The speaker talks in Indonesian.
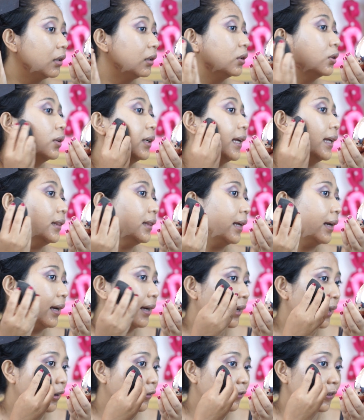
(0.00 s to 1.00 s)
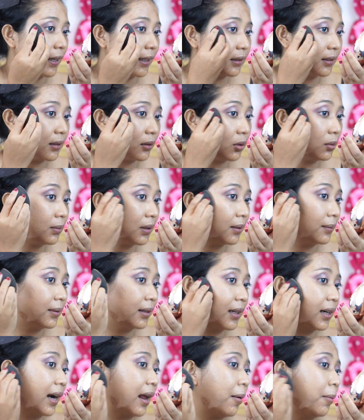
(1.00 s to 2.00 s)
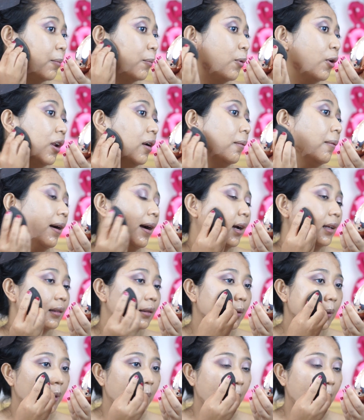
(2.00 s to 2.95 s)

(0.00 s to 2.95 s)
Tuh lihat deh, coveragenya tuh benar-benar nampol banget.